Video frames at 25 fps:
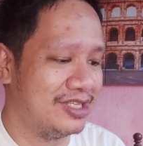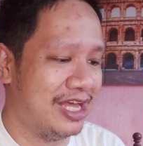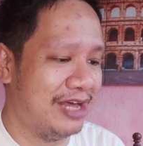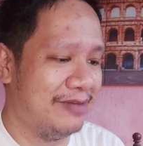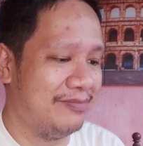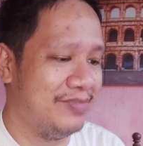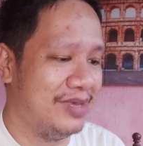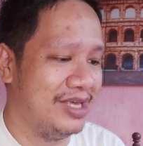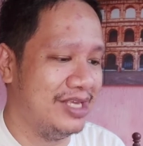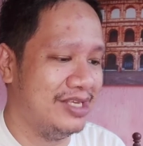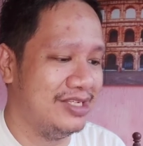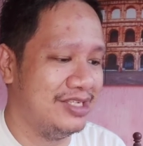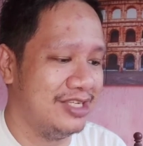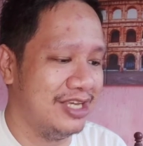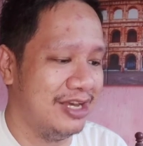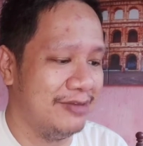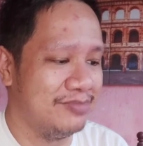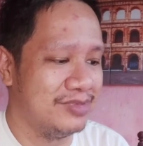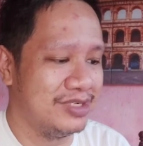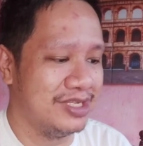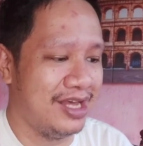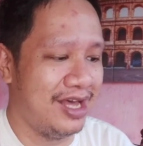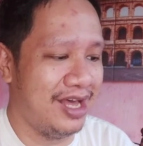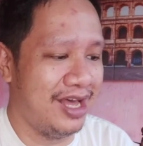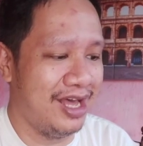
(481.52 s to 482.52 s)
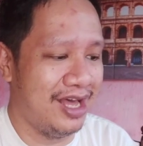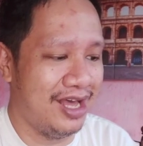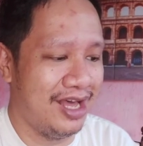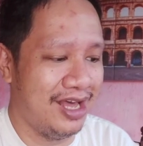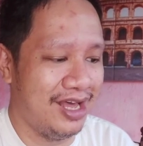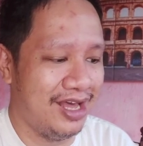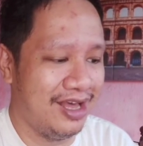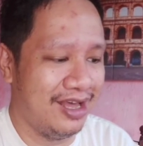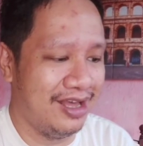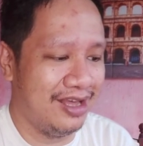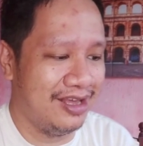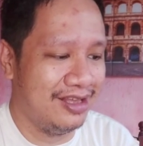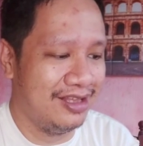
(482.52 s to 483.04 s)
Top and Shop sa
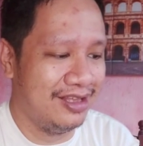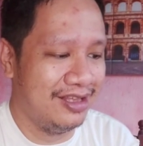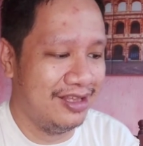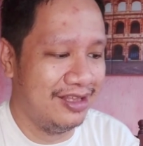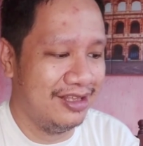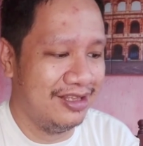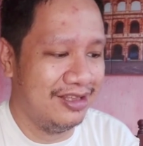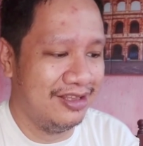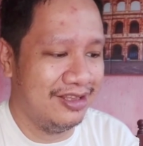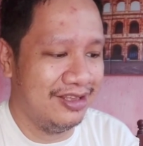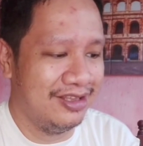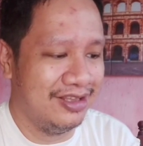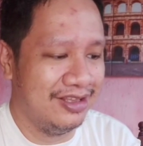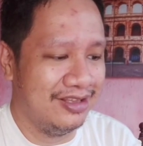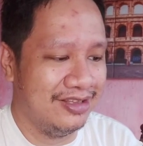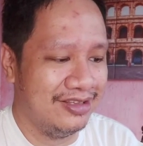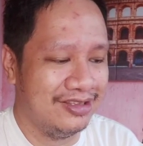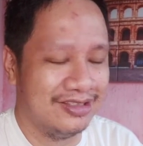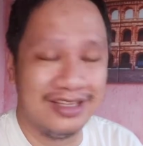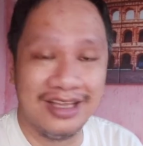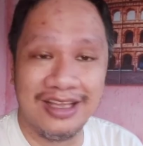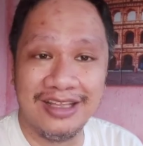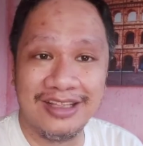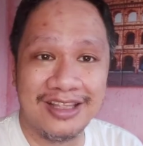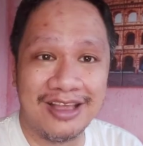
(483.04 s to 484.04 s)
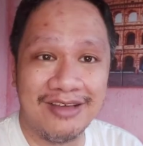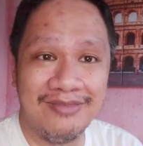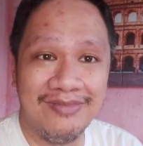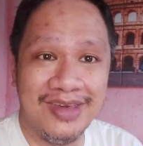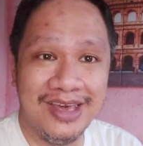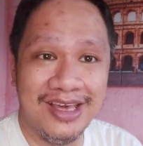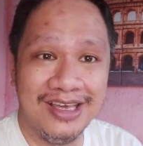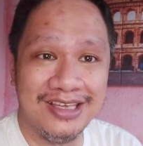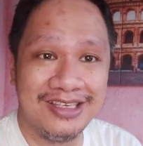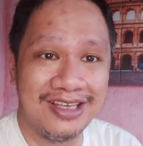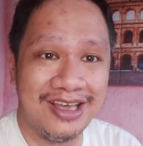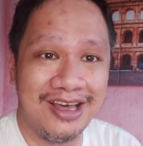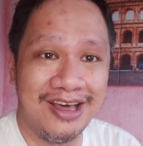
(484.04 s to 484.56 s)
Santa
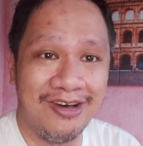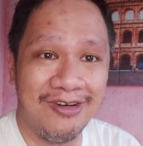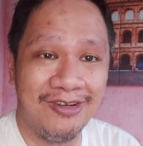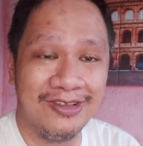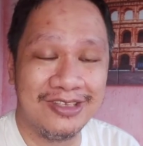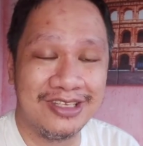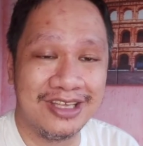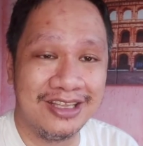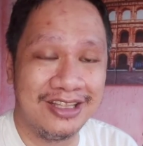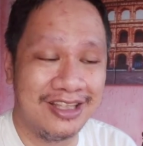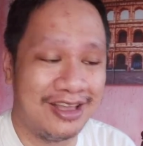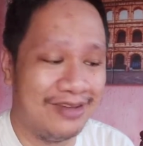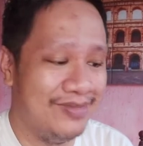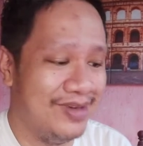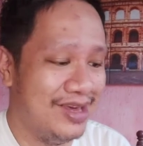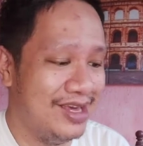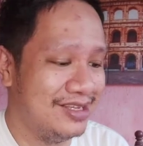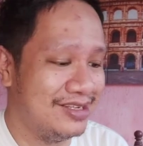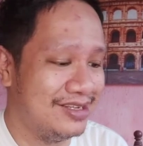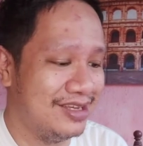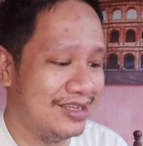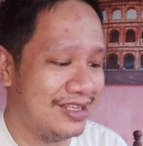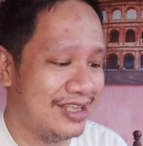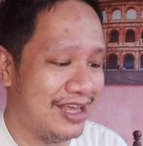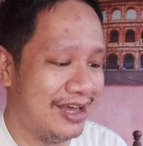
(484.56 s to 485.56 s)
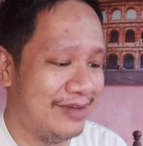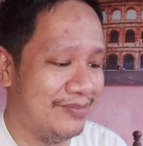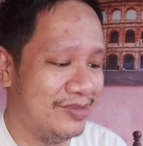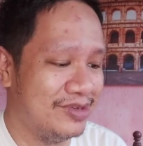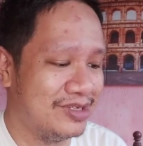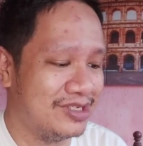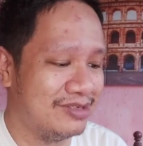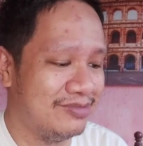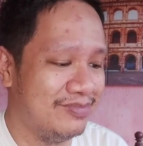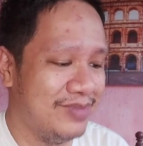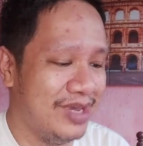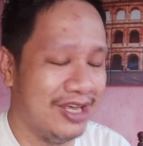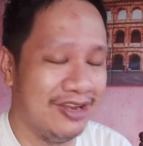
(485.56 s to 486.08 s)
Mesa, Old Santa Mesa,
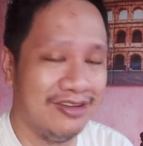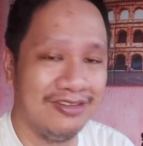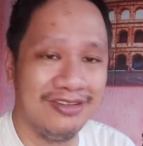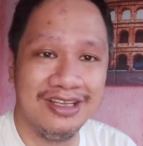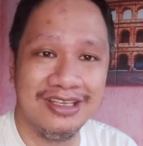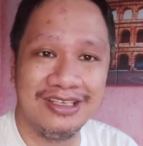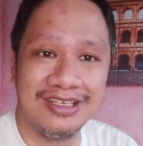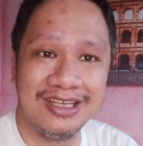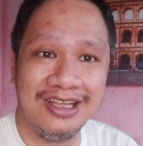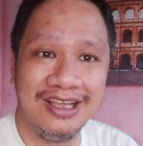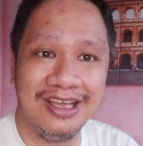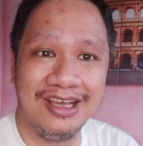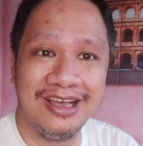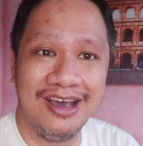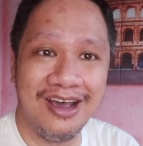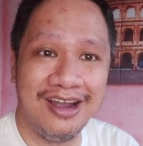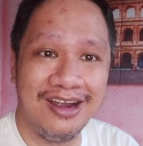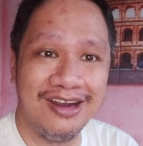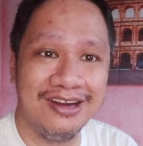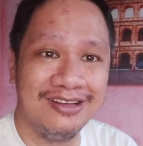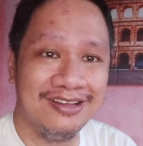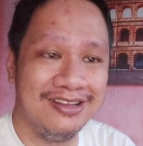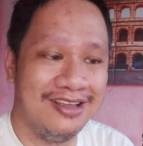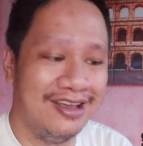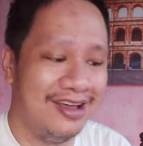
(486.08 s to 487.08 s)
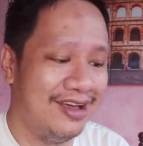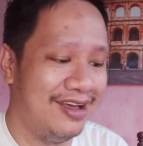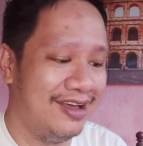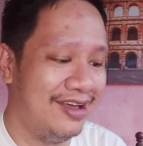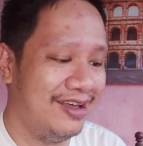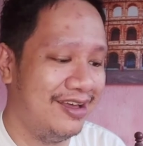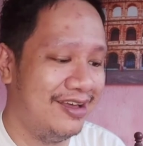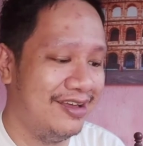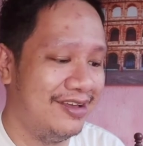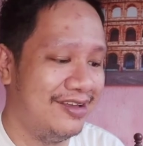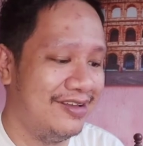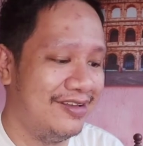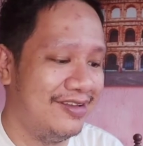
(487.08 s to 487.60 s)
tapos meron din sa
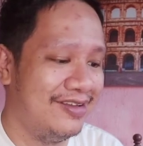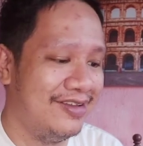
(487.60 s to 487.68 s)
Legarda,